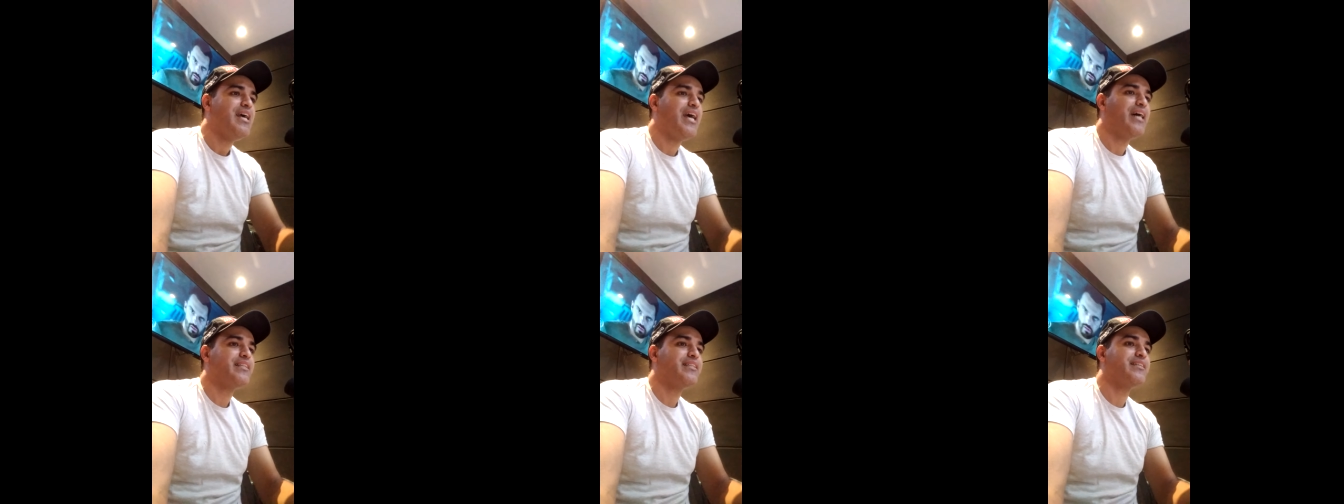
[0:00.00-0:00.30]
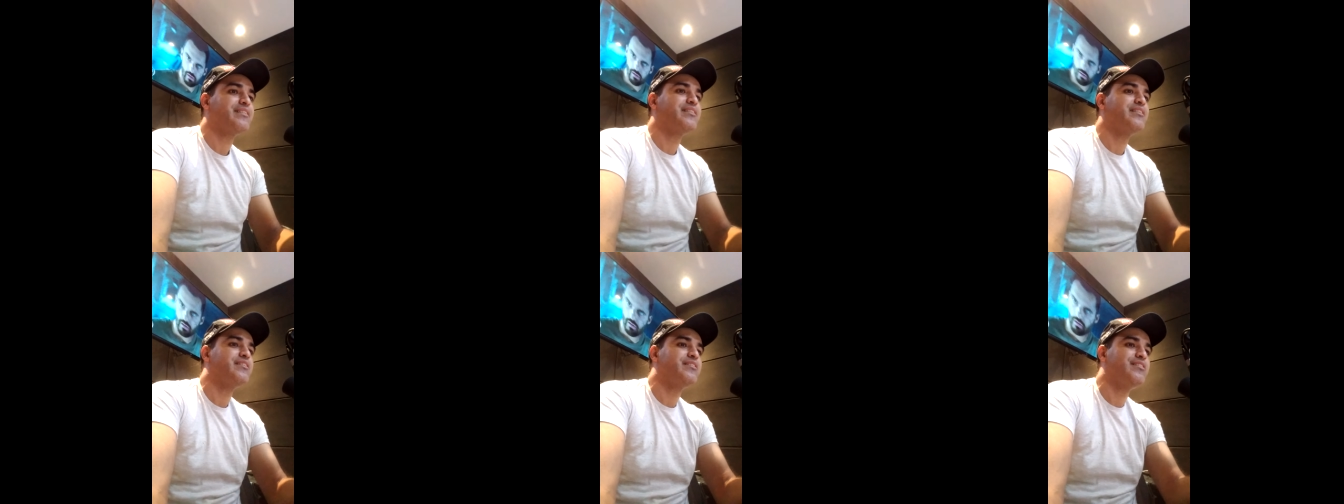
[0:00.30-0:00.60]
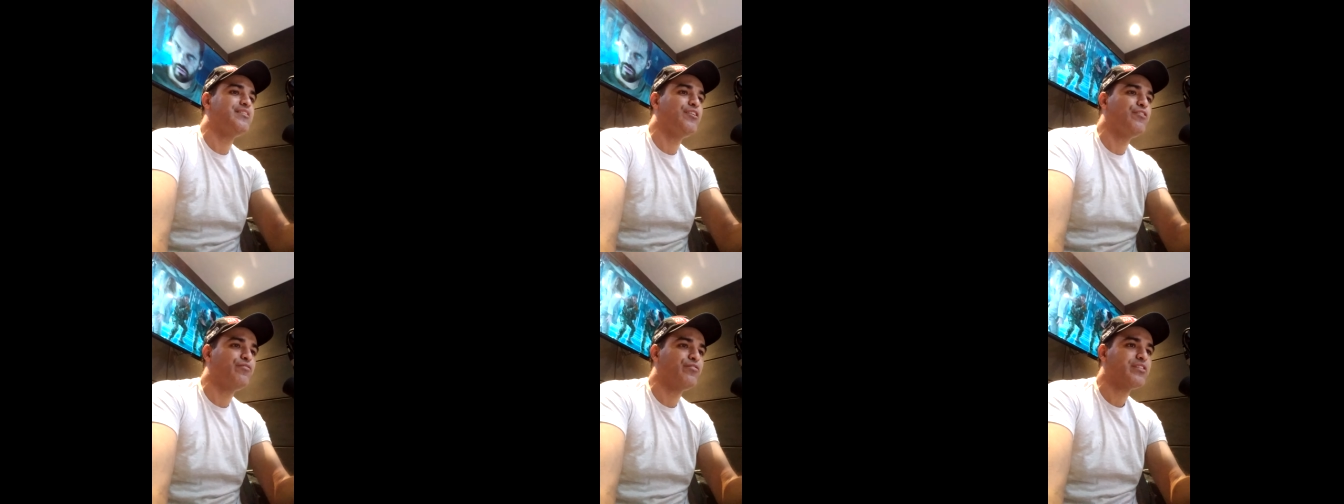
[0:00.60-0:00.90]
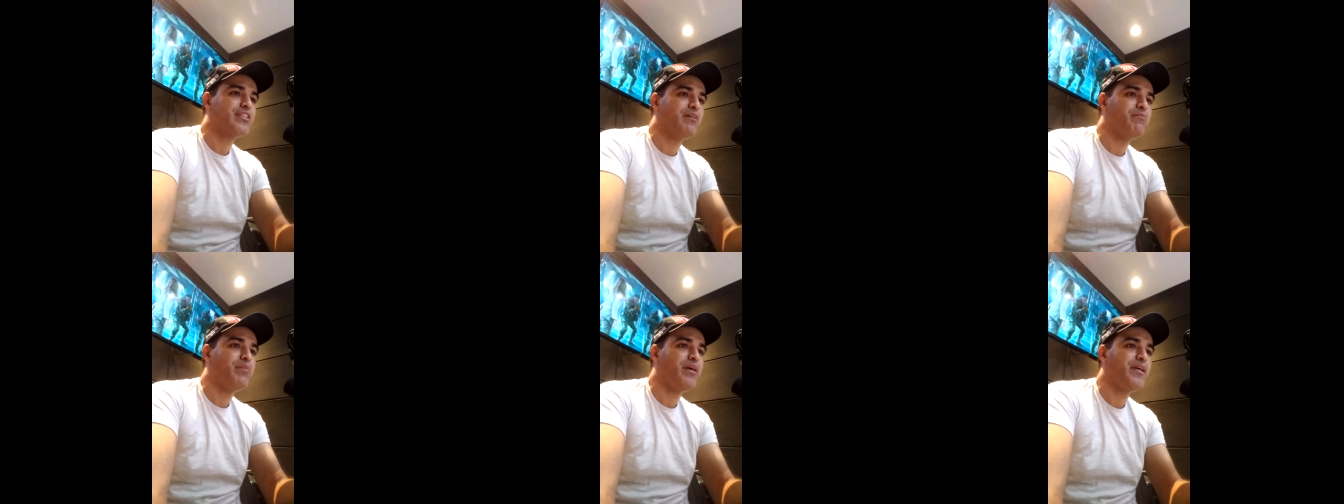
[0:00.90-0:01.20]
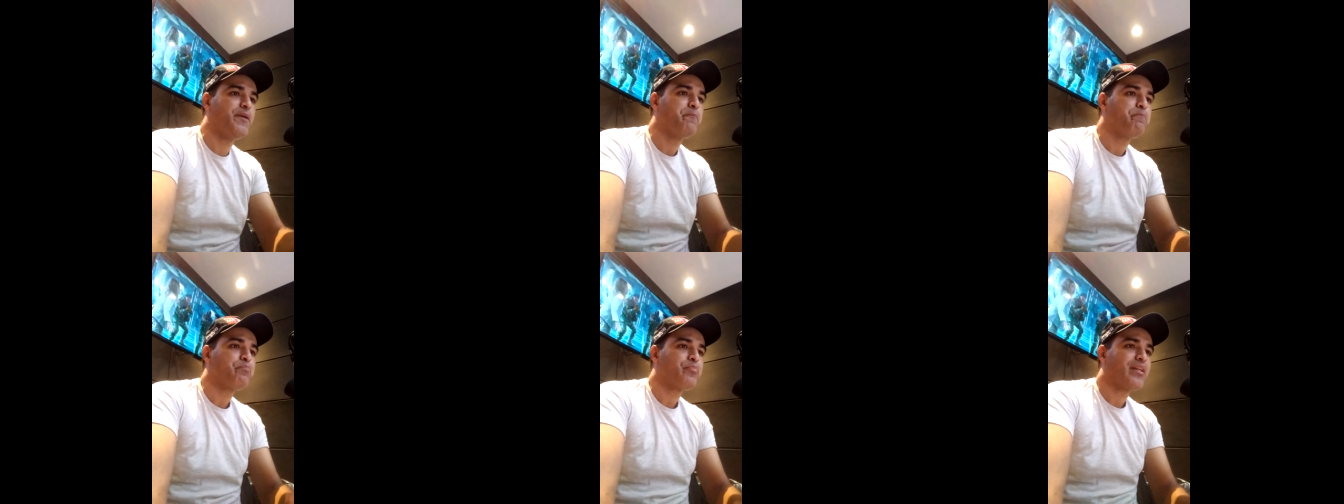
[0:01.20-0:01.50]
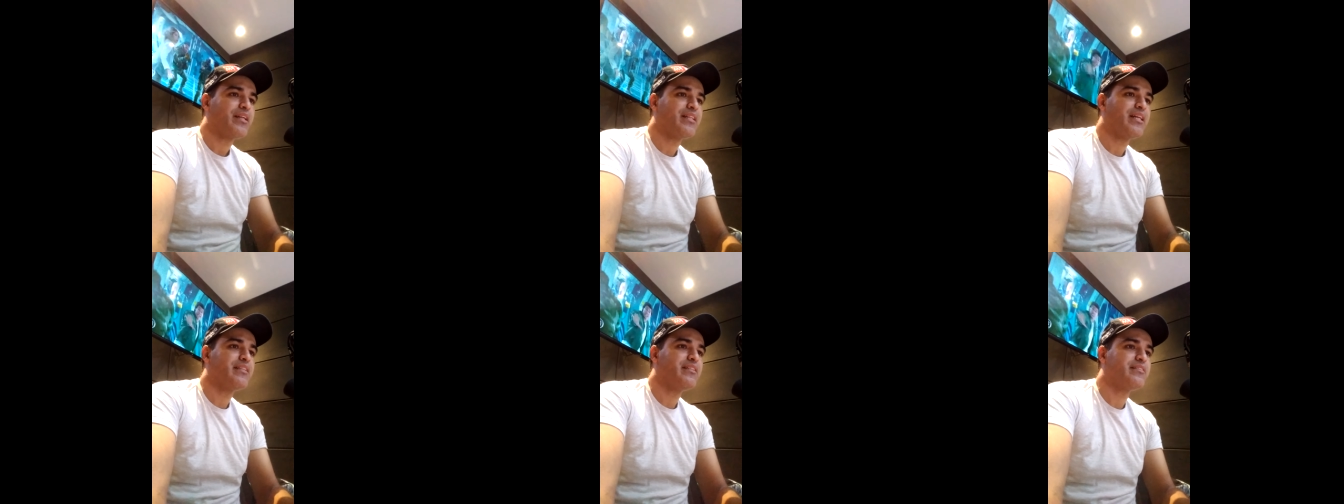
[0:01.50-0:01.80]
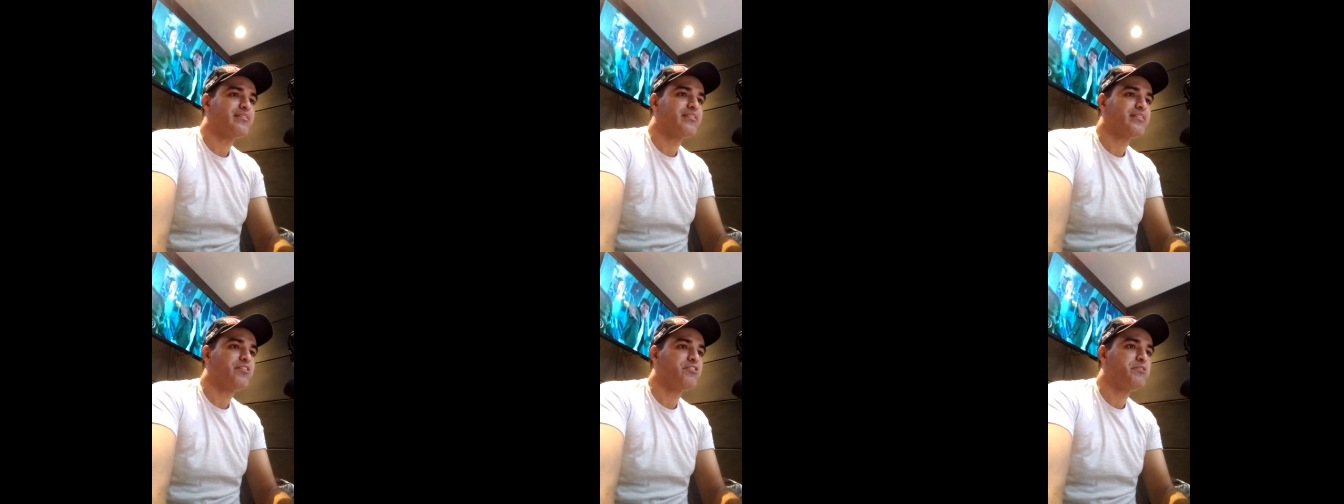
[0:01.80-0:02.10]
é decisivo também na
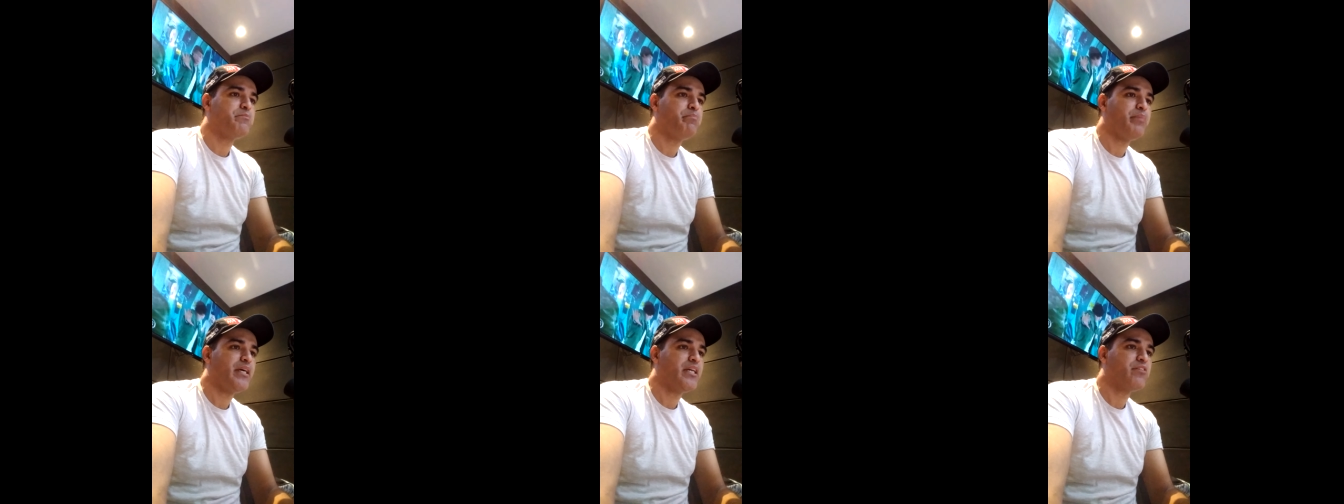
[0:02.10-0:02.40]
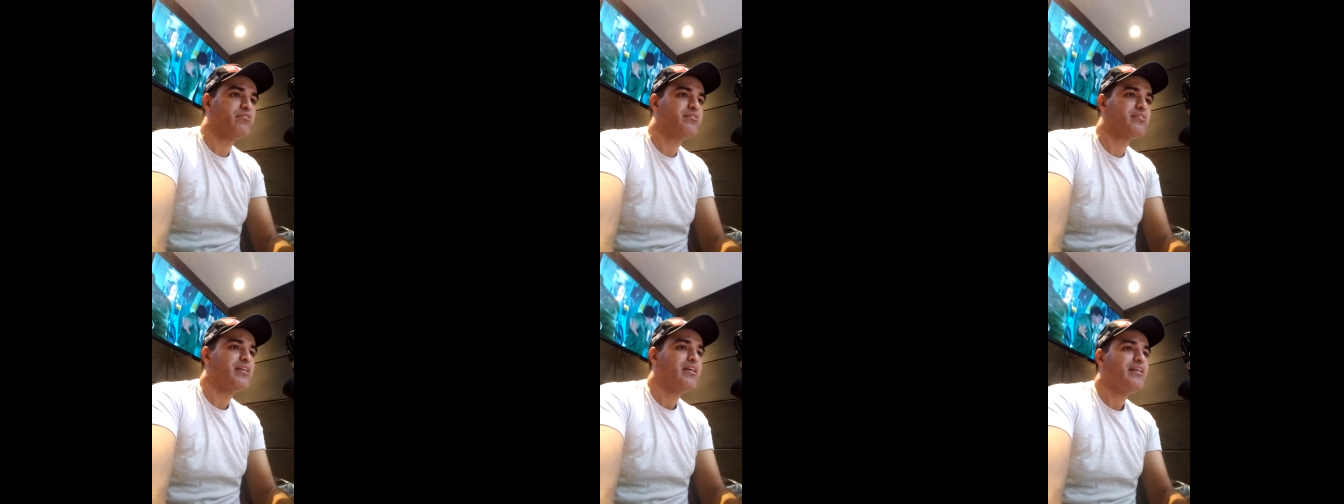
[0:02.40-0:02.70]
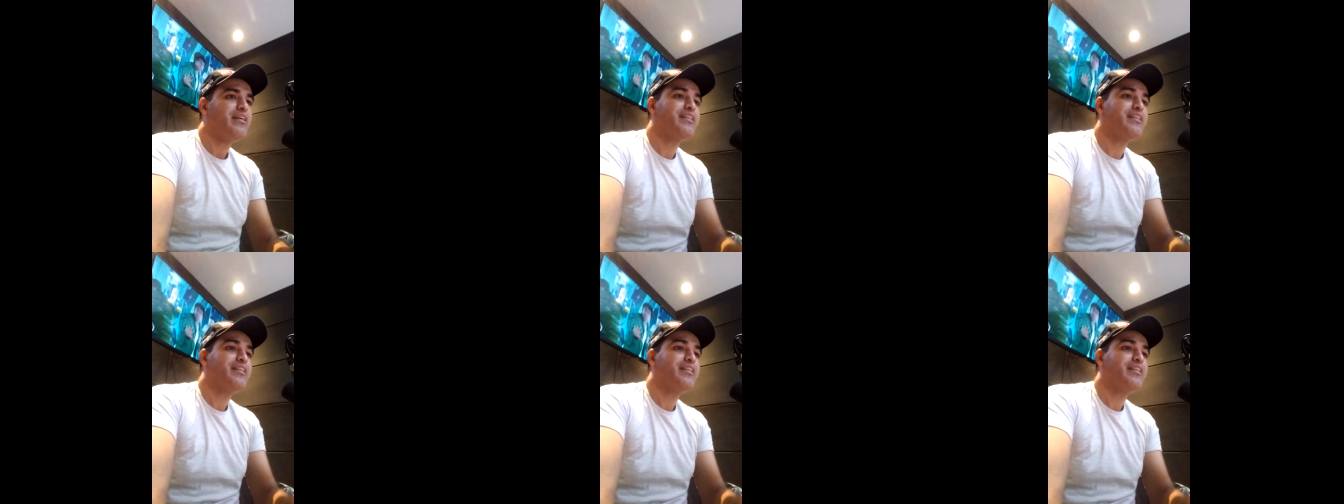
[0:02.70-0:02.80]
decisão de pênaltis